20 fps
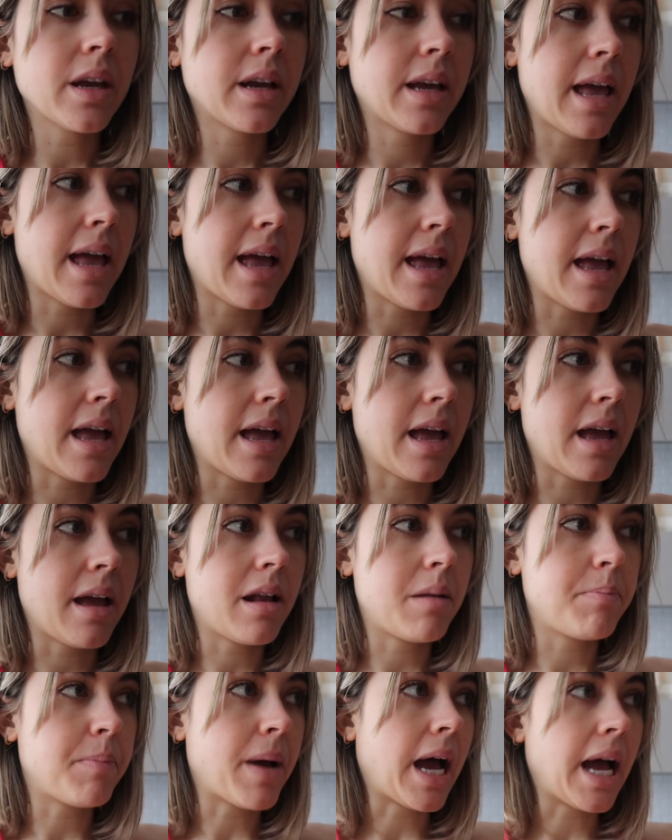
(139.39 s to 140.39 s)

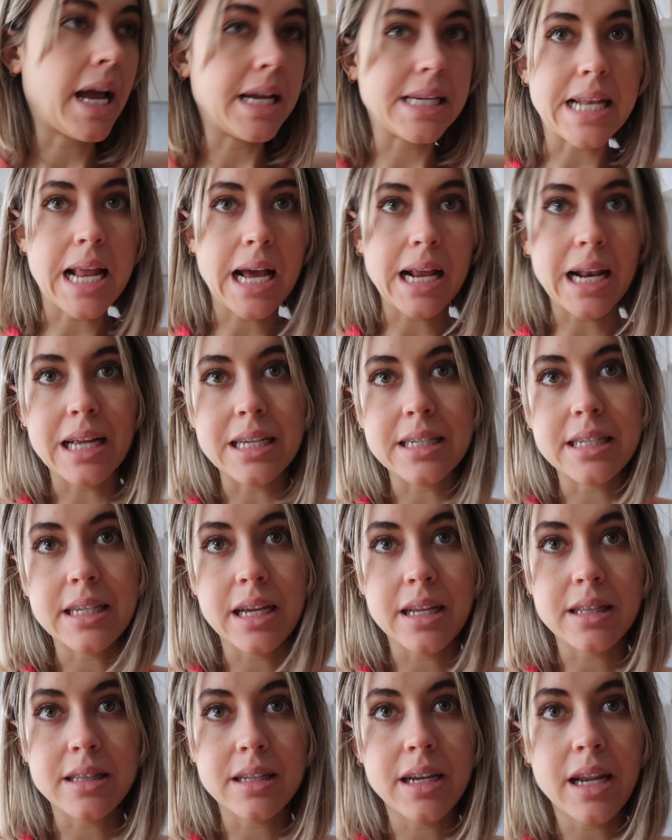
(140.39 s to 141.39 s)
que pagáis la
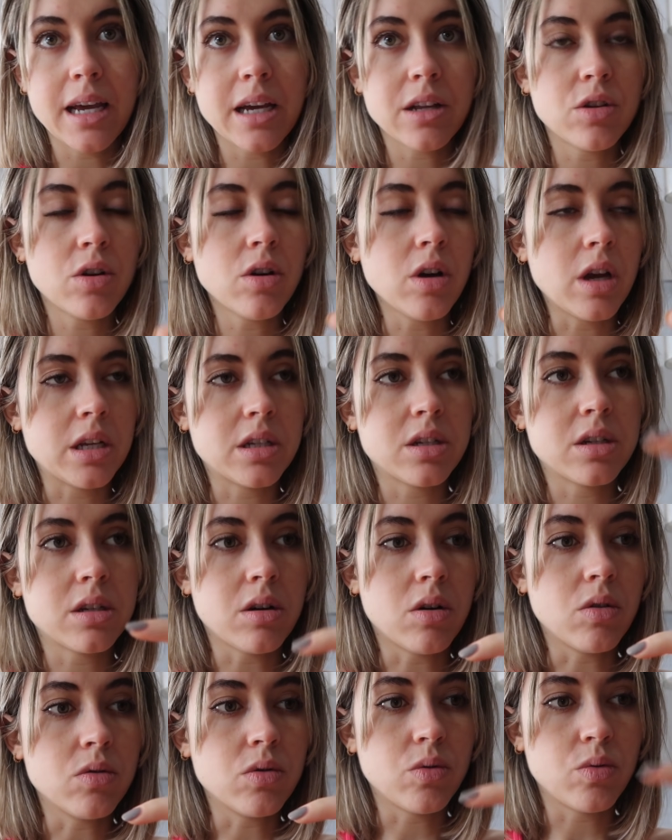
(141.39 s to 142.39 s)
clase en directo,
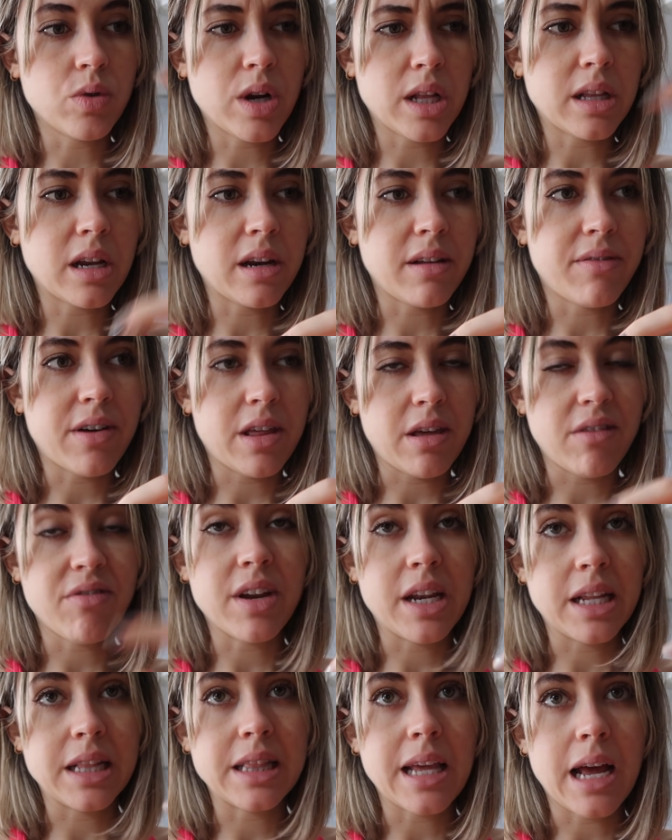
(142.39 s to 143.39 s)
es una tarifa
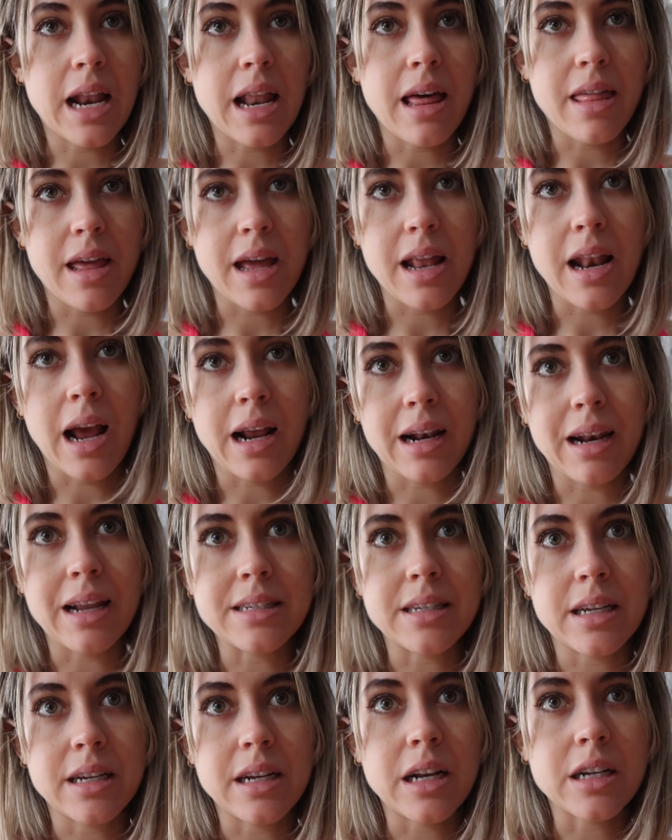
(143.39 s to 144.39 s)
diferente a la de la
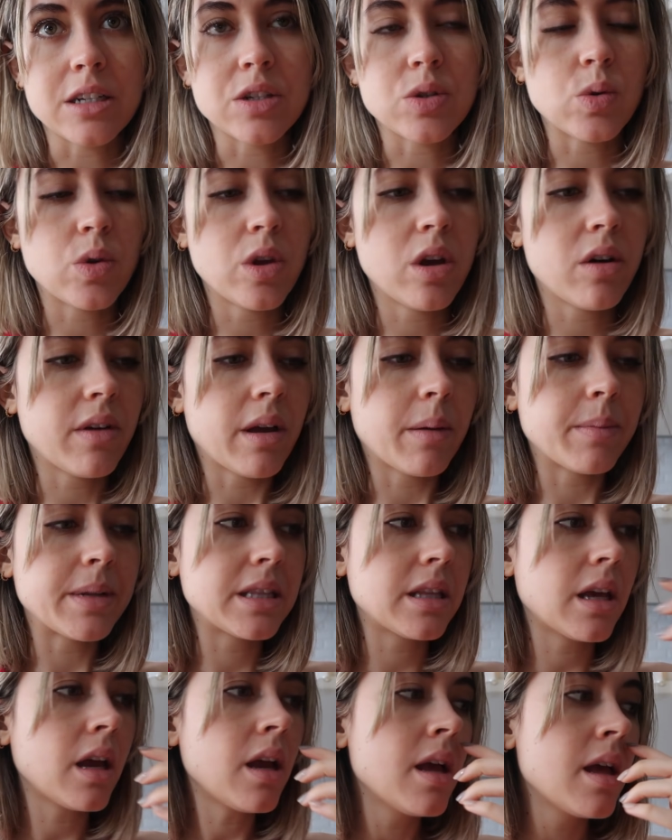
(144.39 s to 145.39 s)
clase en el estudio,
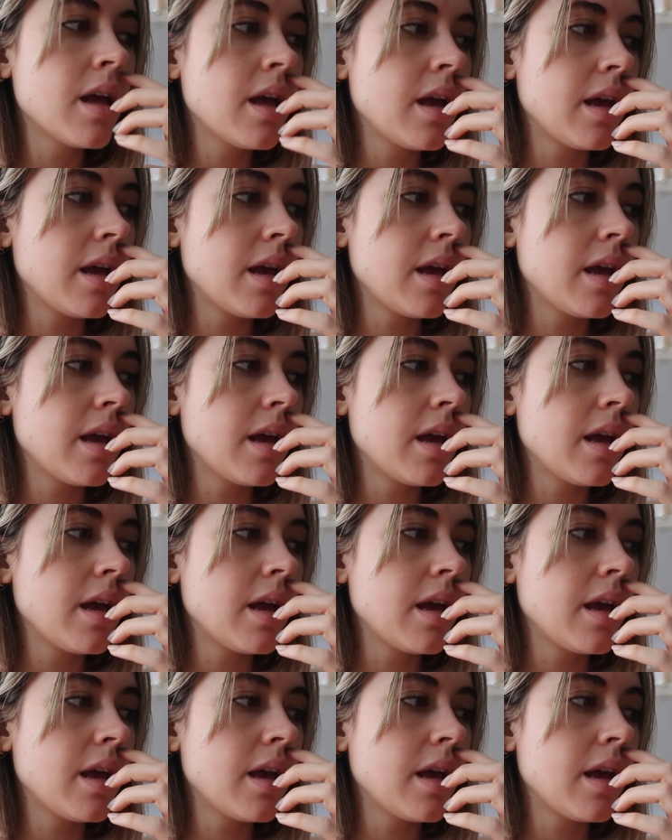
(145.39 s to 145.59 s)
obviamente,